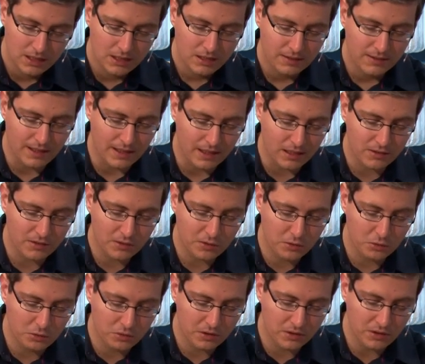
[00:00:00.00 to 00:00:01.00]
Danach
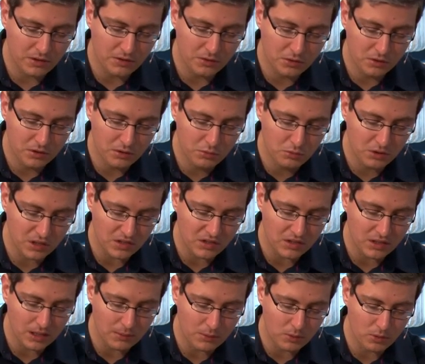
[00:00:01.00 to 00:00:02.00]
zogen die Söhne Judas
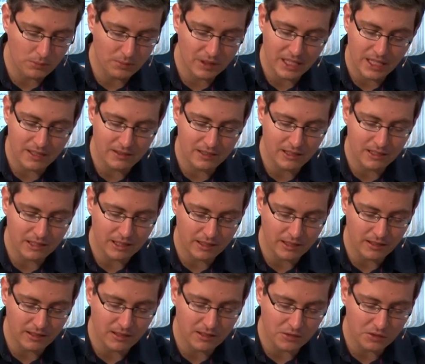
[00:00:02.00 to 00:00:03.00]
hinab, um gegen die
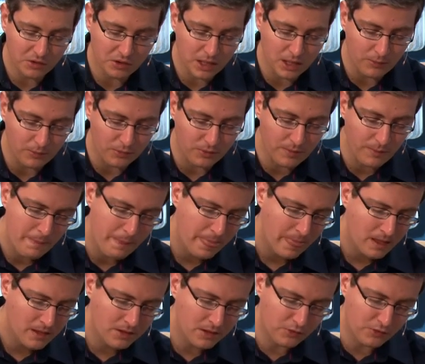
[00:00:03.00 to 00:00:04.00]
Kananiter zu kämpfen,
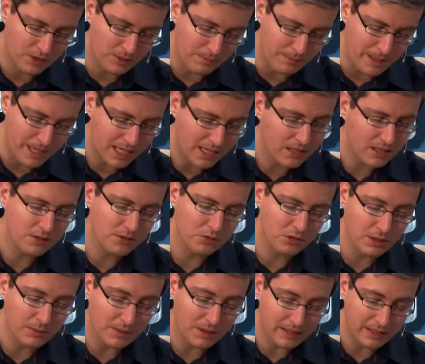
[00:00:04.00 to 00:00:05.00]
die auf dem Bergland und
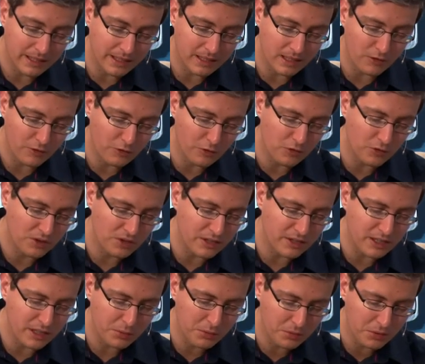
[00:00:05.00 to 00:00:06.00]
im Negev und in
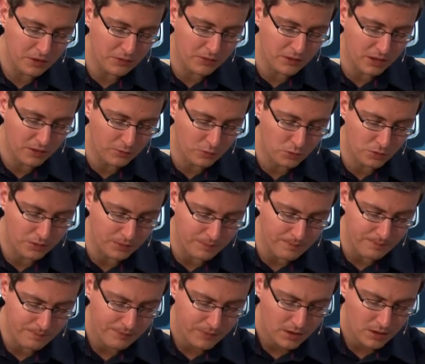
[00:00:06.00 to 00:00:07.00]
der Scheffela wohnten.
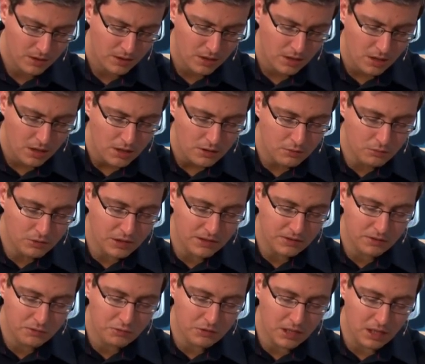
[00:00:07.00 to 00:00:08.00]
Judah
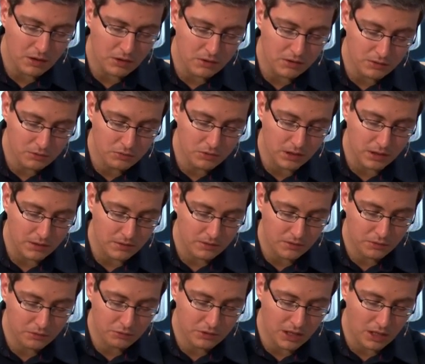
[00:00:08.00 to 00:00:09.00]
zog, auch, Judah
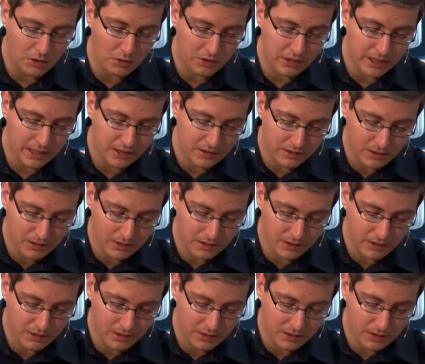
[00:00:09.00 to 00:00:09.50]
zog auch gegen